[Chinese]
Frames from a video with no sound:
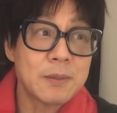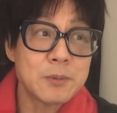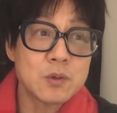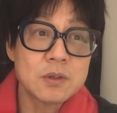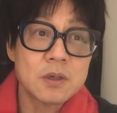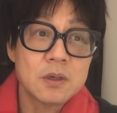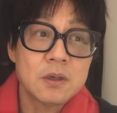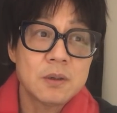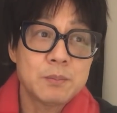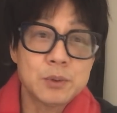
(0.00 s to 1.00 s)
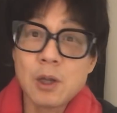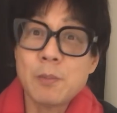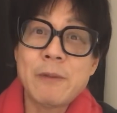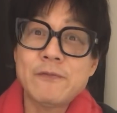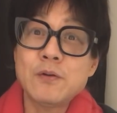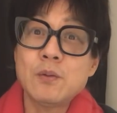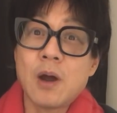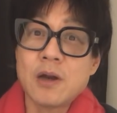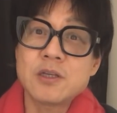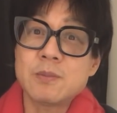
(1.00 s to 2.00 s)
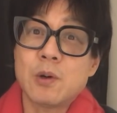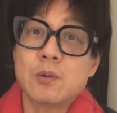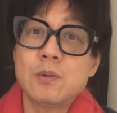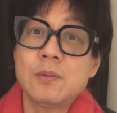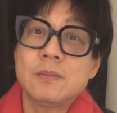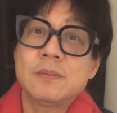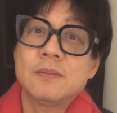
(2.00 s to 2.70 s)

他们说是不到半分钟，二十几秒钟